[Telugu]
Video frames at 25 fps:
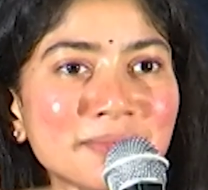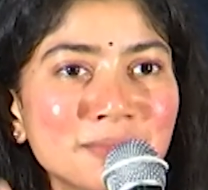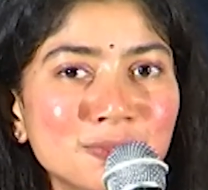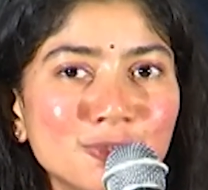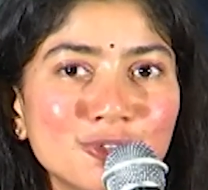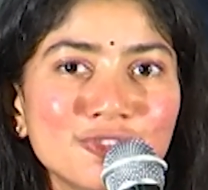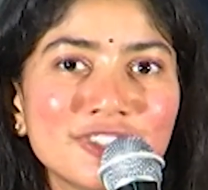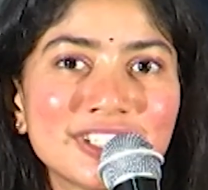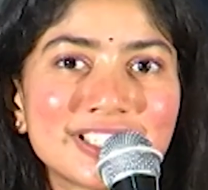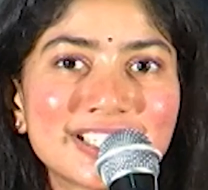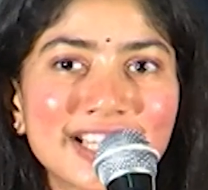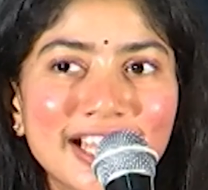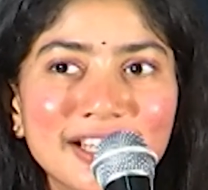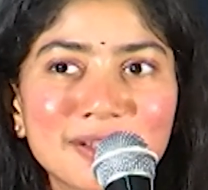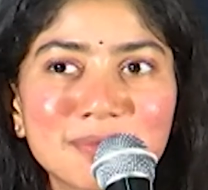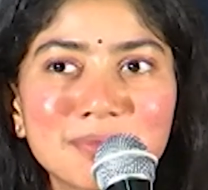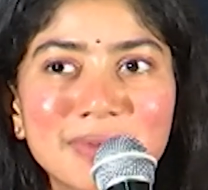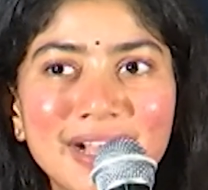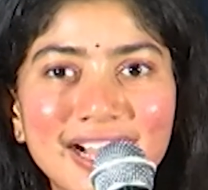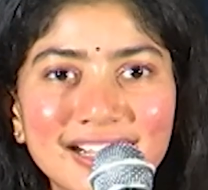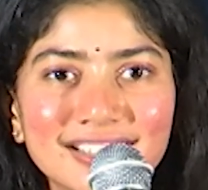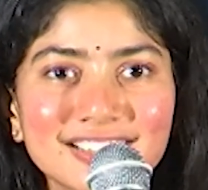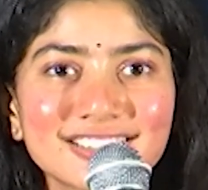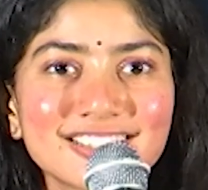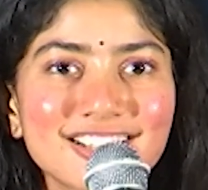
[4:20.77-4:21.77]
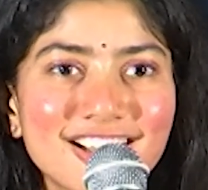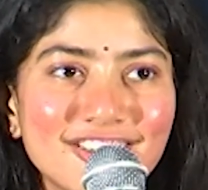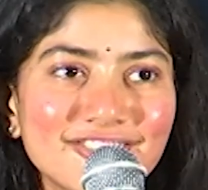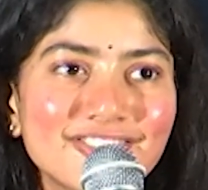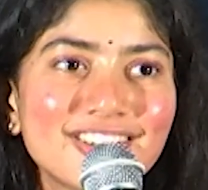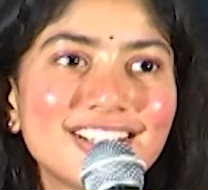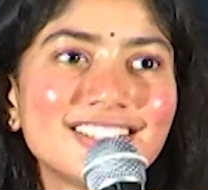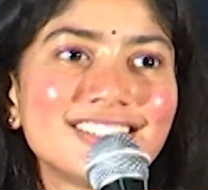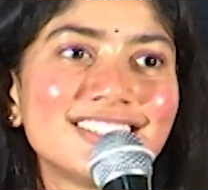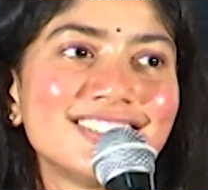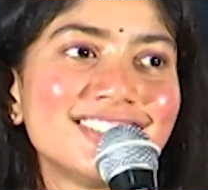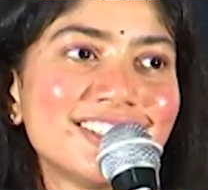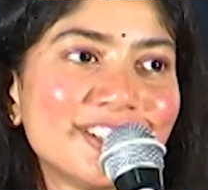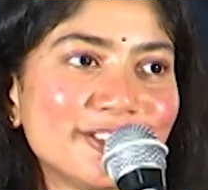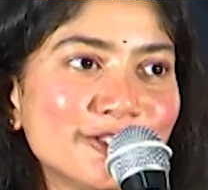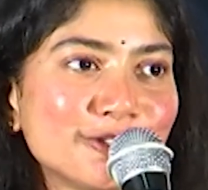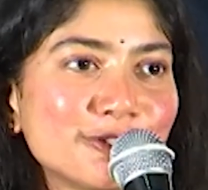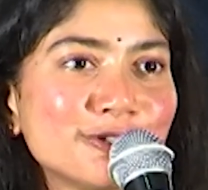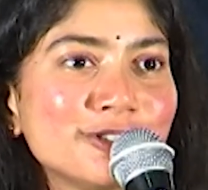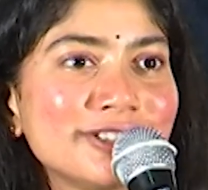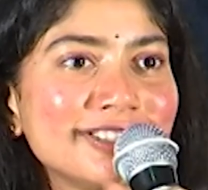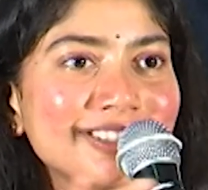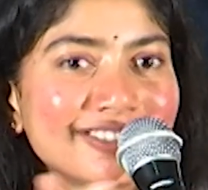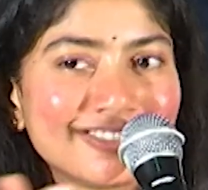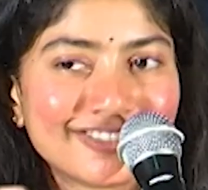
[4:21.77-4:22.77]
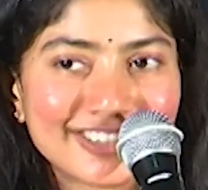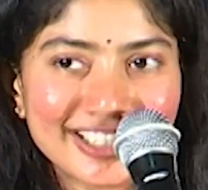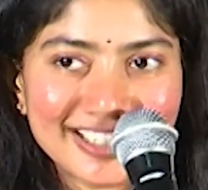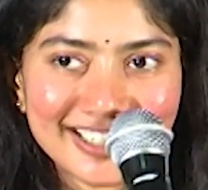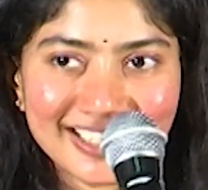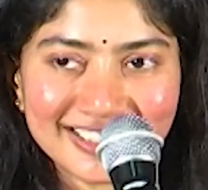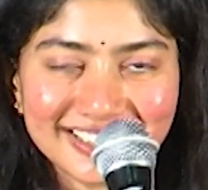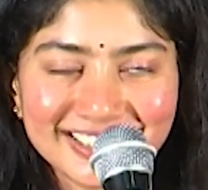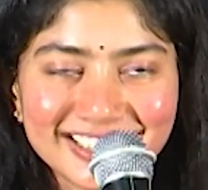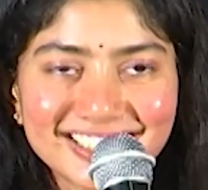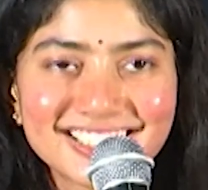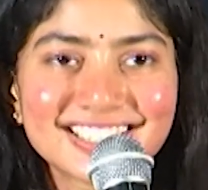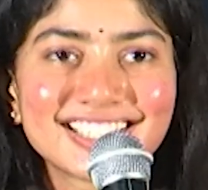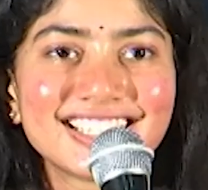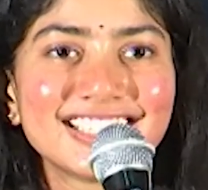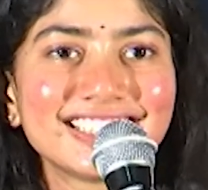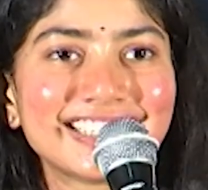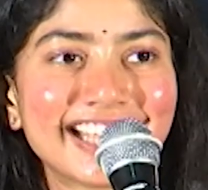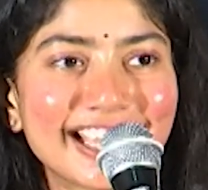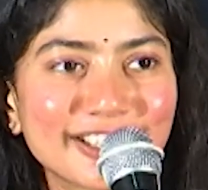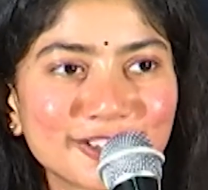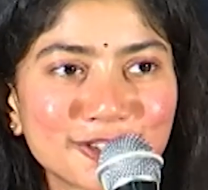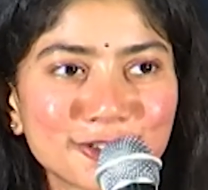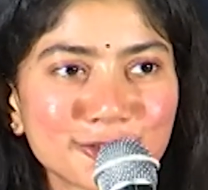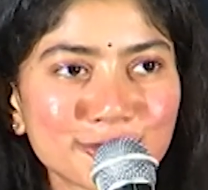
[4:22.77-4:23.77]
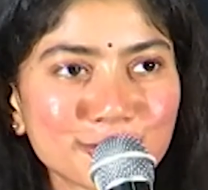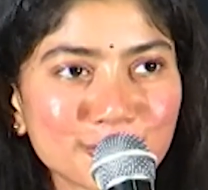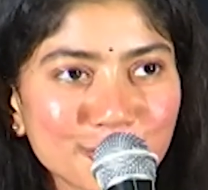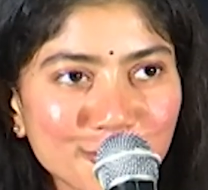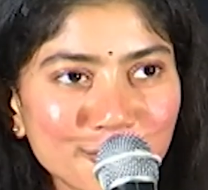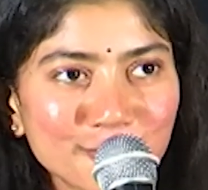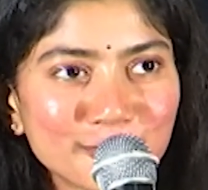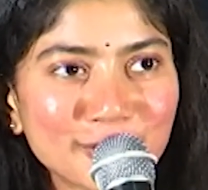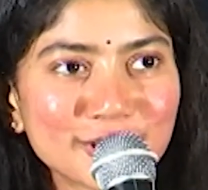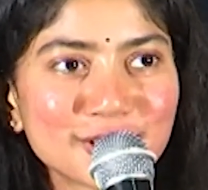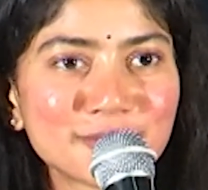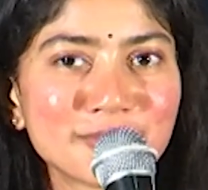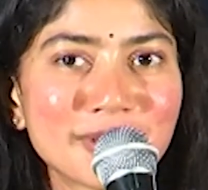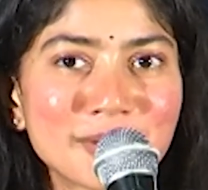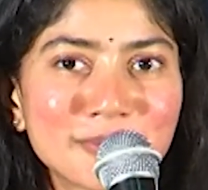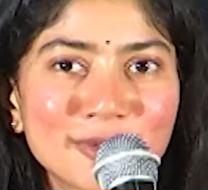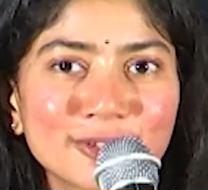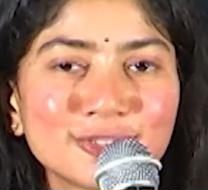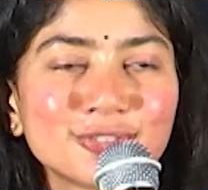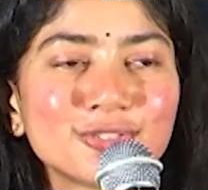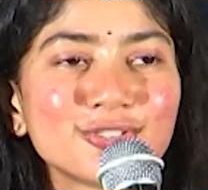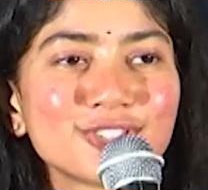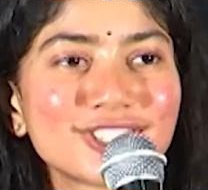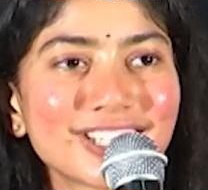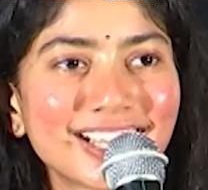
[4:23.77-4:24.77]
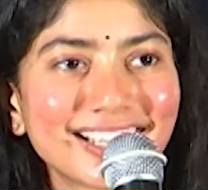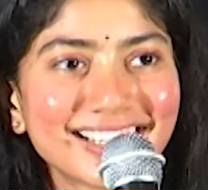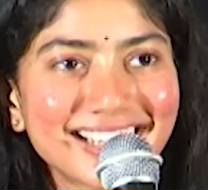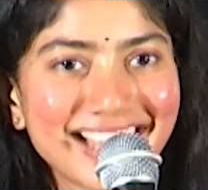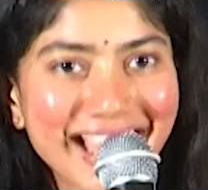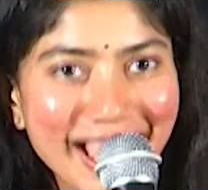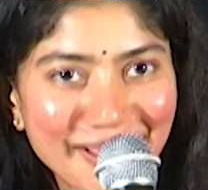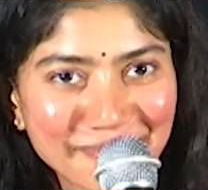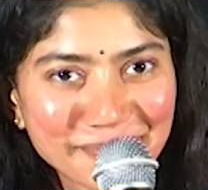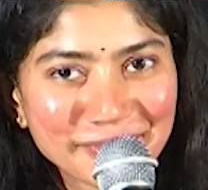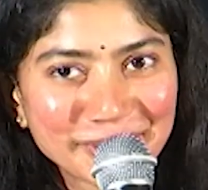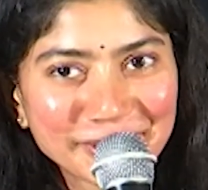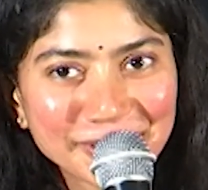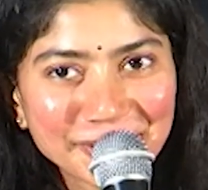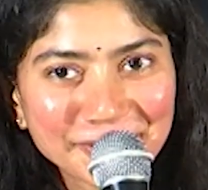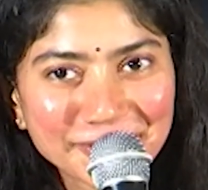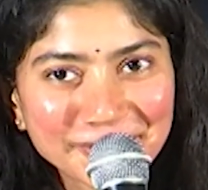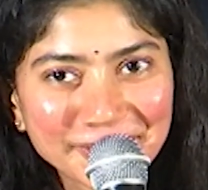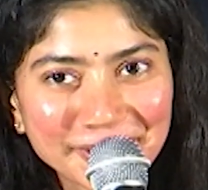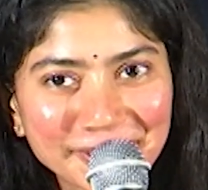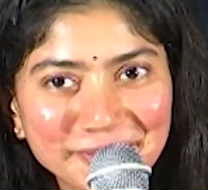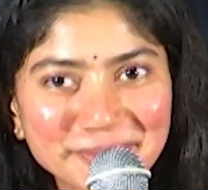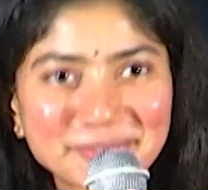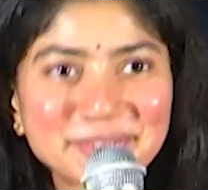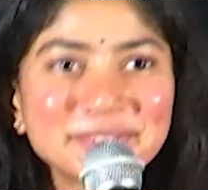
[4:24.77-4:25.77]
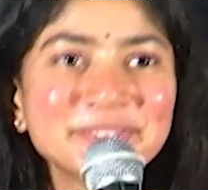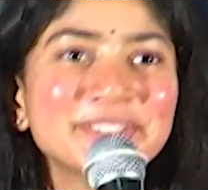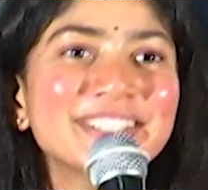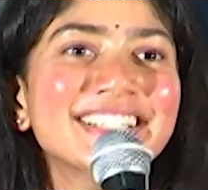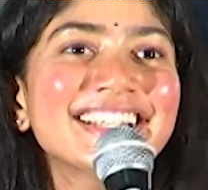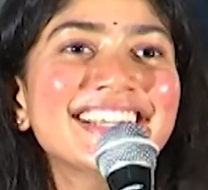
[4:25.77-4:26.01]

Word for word: మూవీ చాలా బాగా రావాలి అని అనుకున్న వాళ్ళందరికీ థ్యాంక్ యూ సో మచ్ మేమందరూ చాలా హ్యాపీ హ్యాపీగా ఉన్నాము